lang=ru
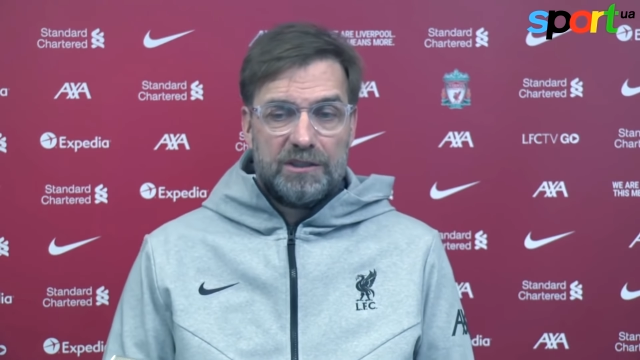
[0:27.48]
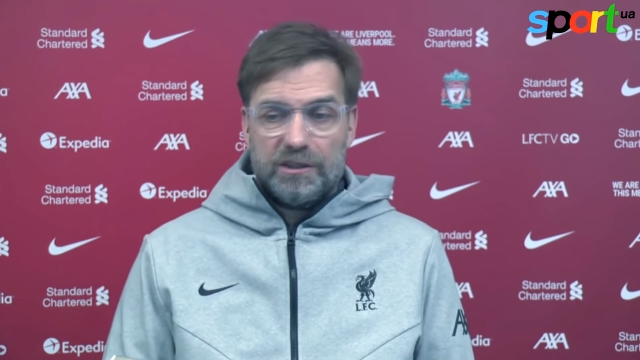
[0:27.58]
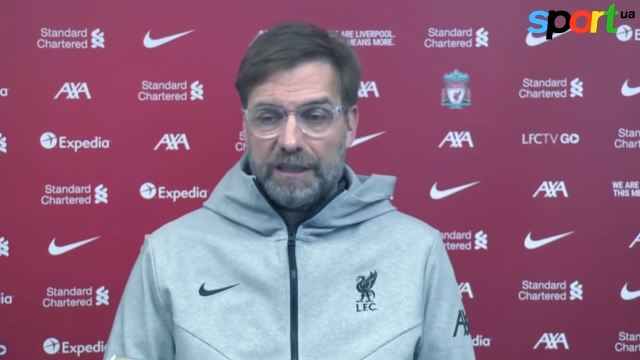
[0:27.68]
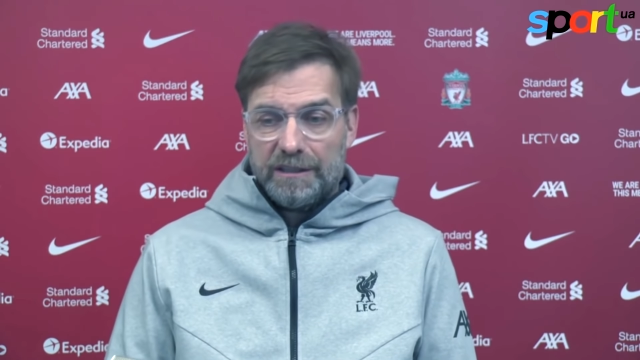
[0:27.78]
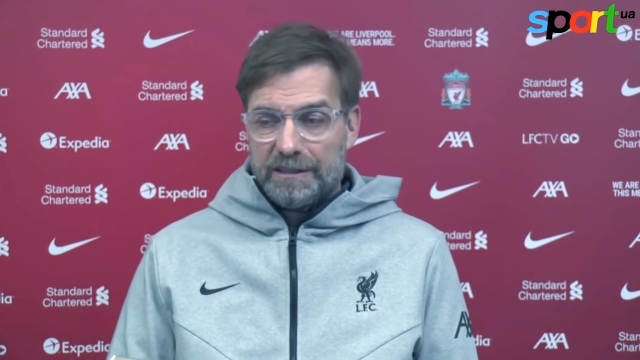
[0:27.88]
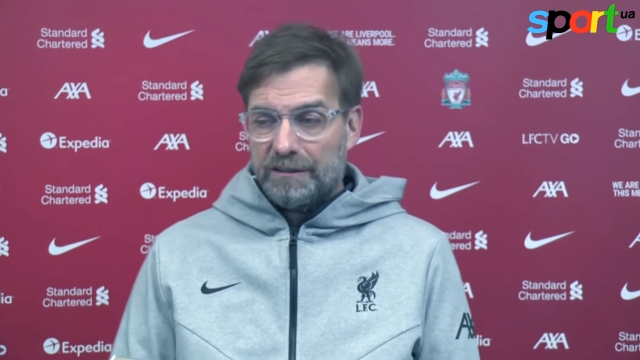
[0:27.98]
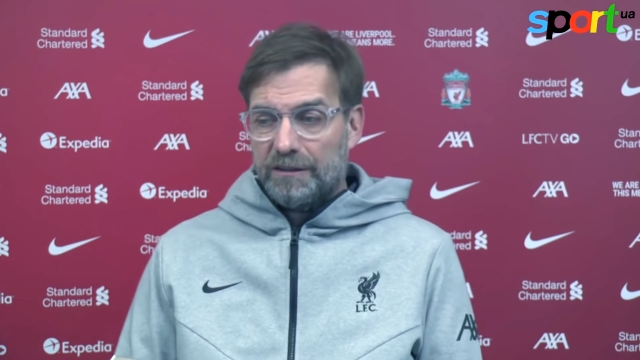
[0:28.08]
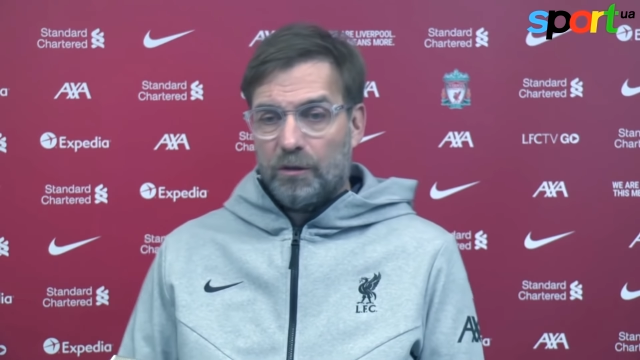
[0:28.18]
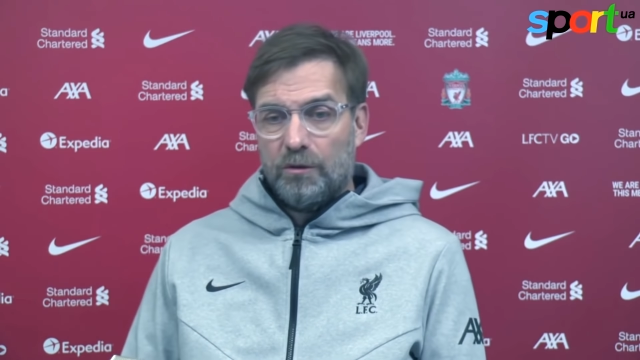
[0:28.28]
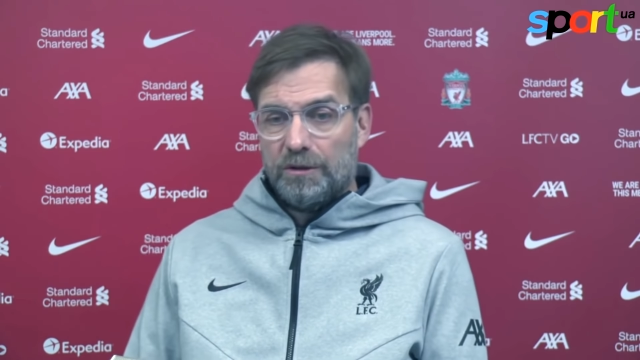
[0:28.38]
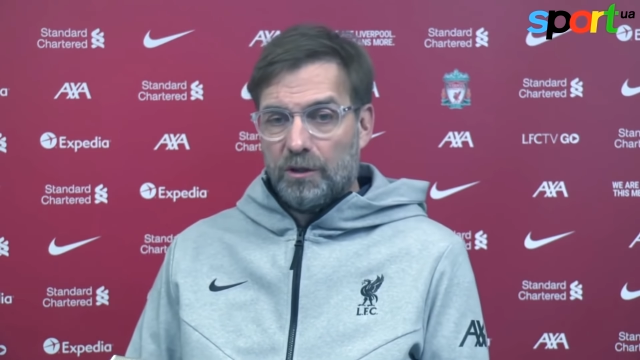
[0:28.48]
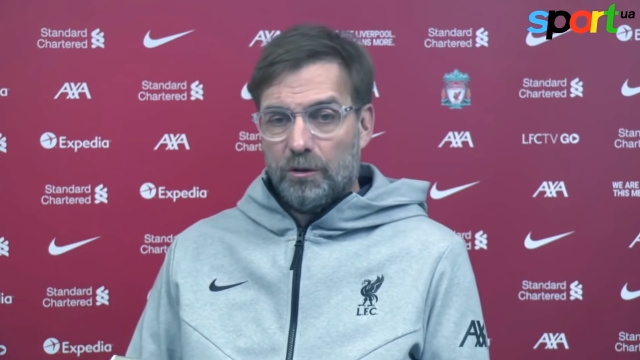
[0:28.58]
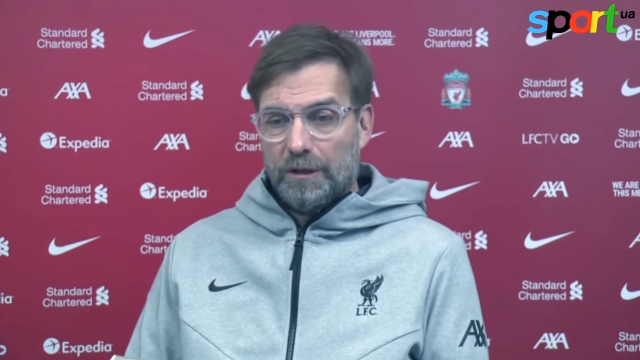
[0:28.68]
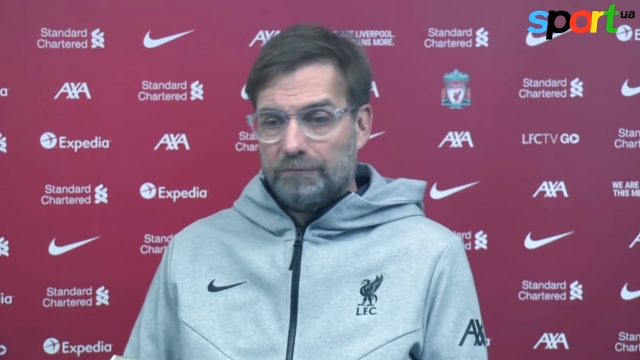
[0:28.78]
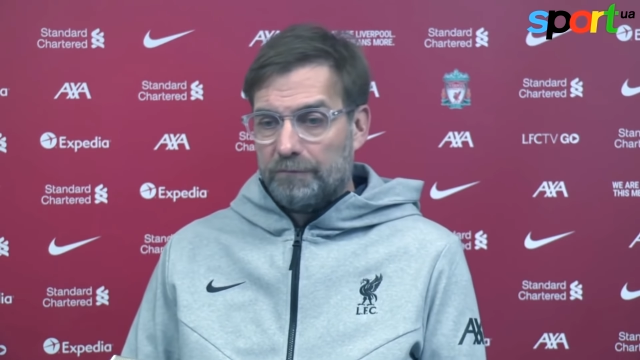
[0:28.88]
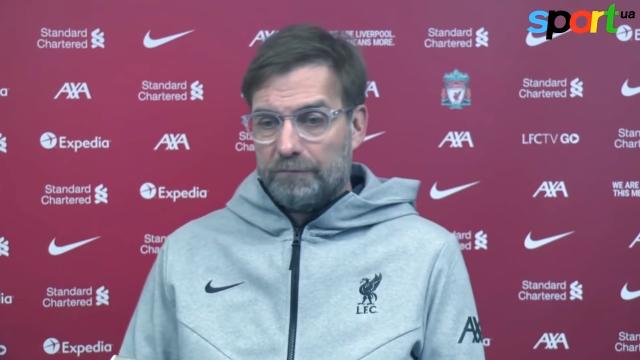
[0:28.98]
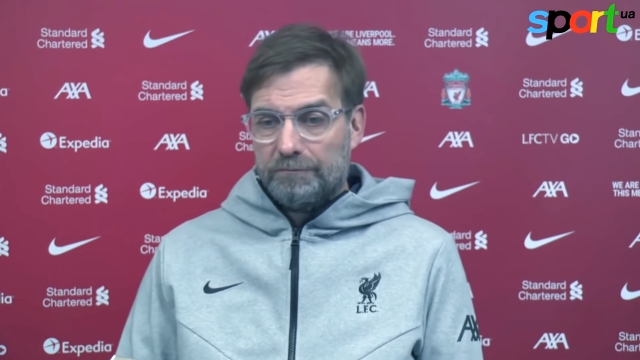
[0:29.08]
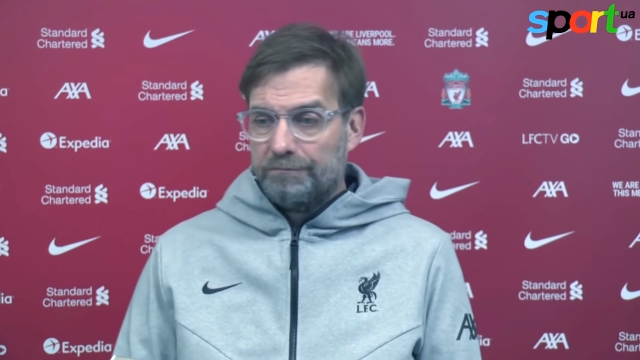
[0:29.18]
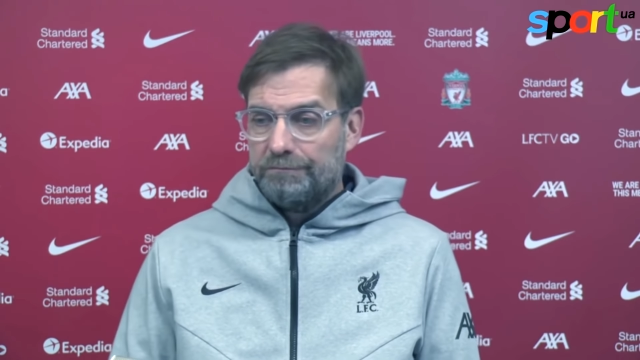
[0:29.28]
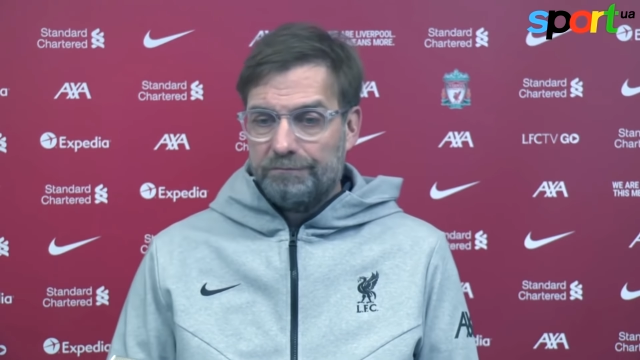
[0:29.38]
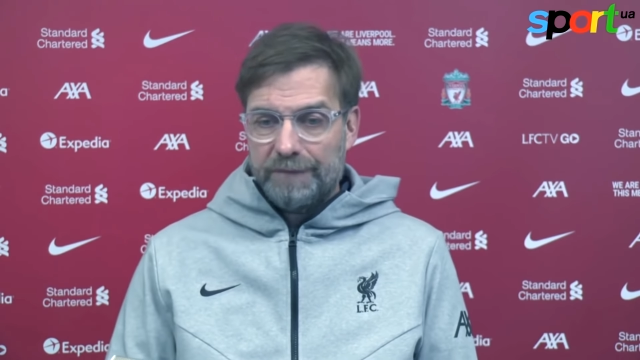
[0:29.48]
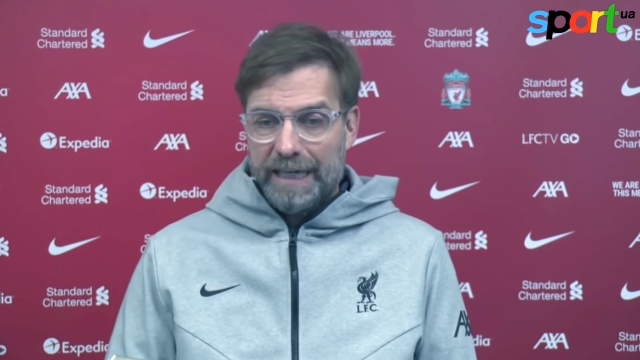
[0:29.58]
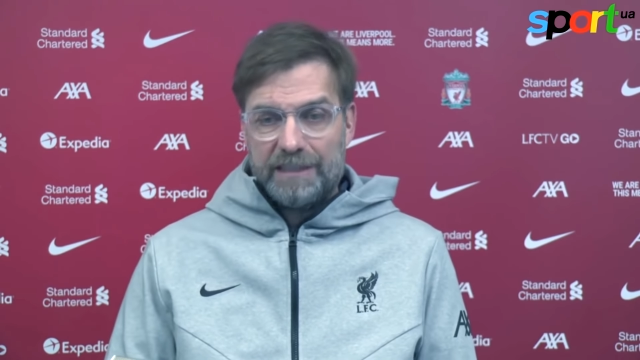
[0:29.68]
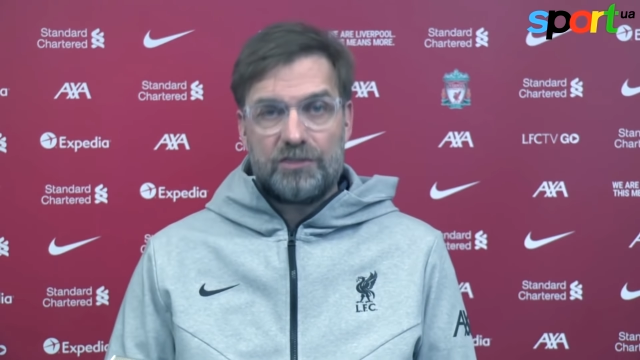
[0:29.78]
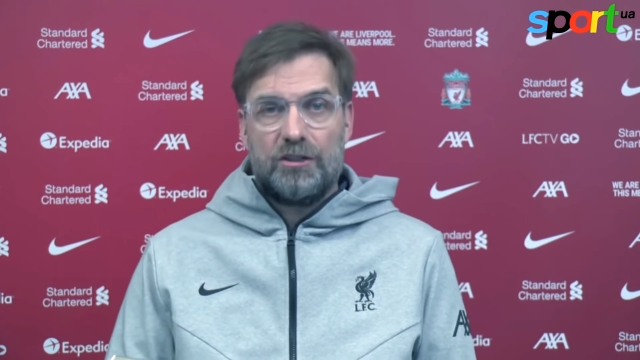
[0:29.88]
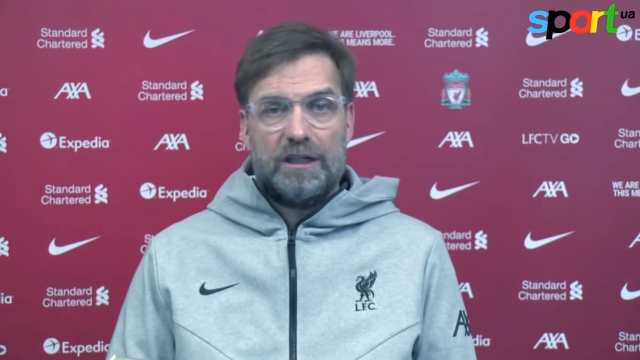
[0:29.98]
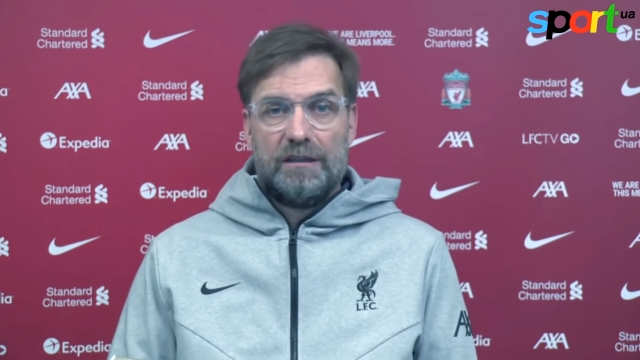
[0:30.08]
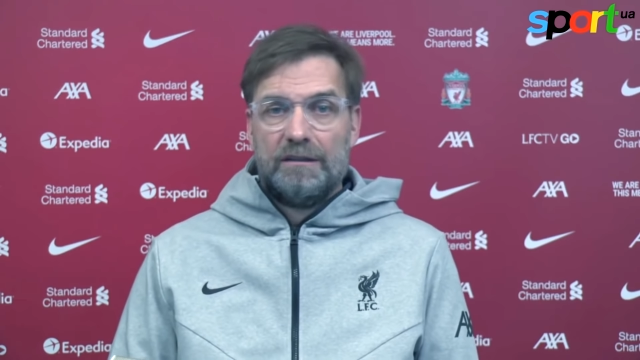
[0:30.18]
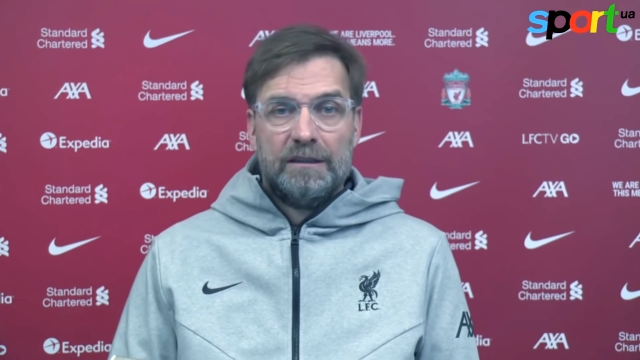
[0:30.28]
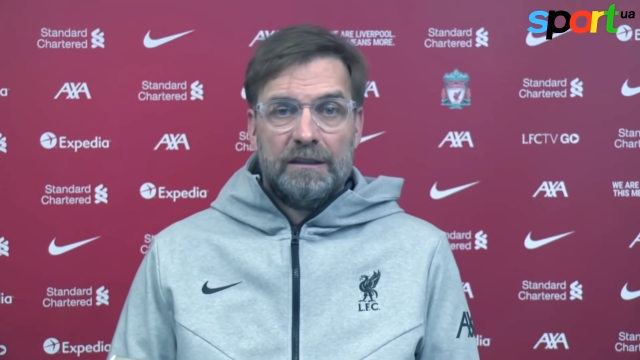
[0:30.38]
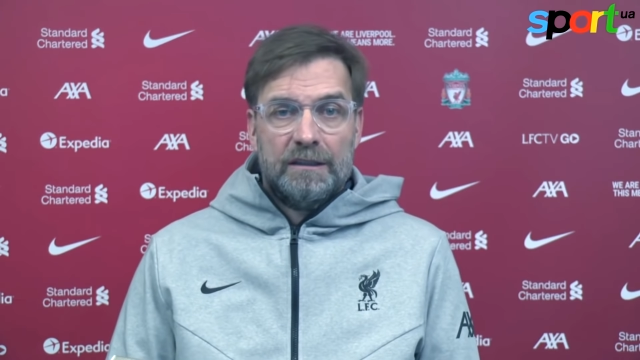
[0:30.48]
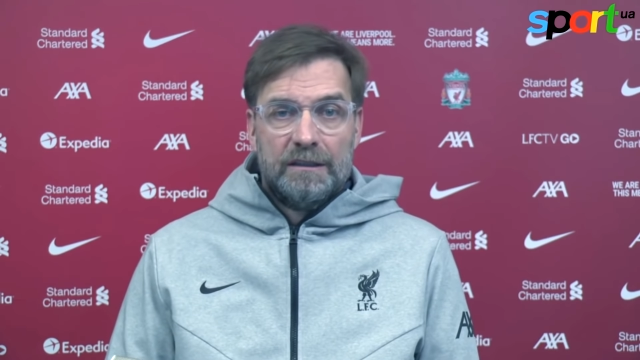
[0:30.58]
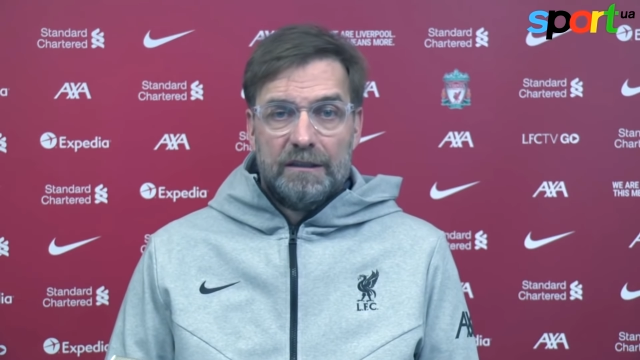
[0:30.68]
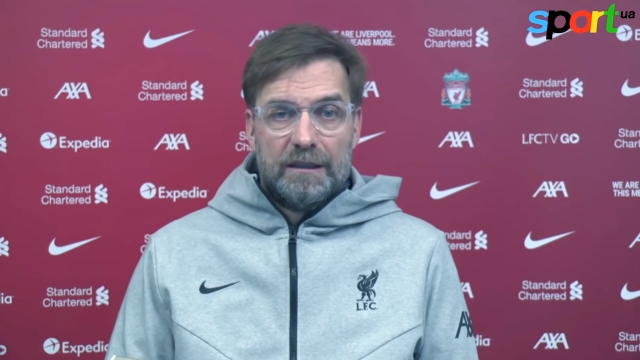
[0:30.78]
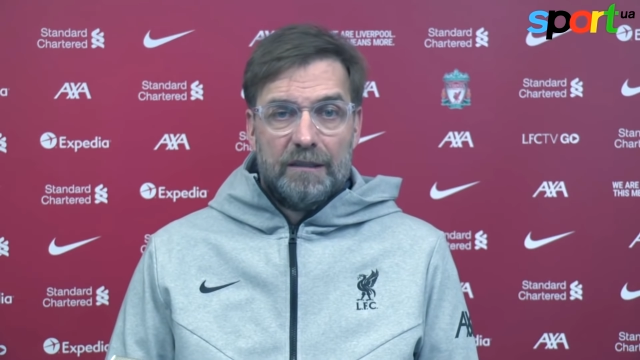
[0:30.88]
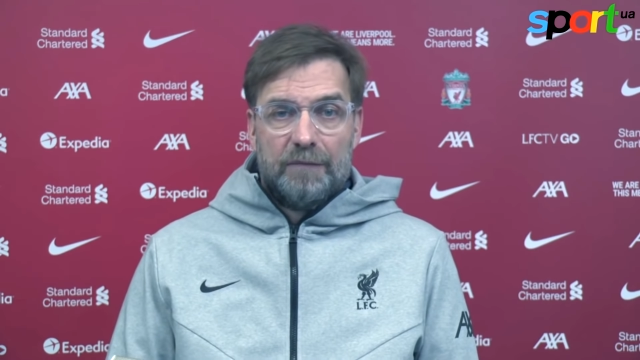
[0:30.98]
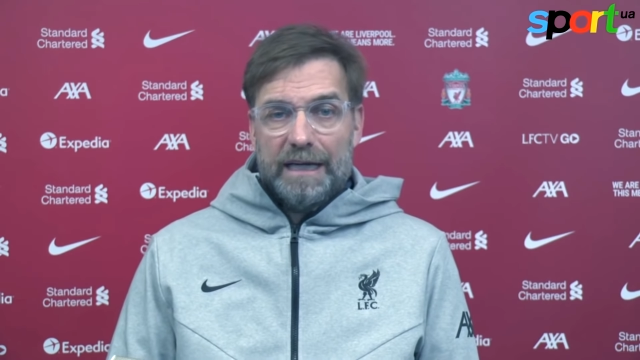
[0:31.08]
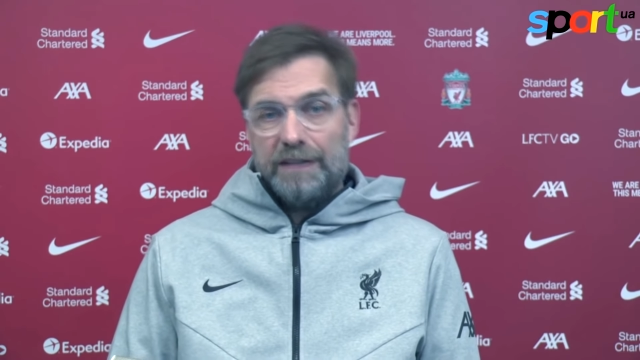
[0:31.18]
В сложившейся ситуации нет ничего особенного.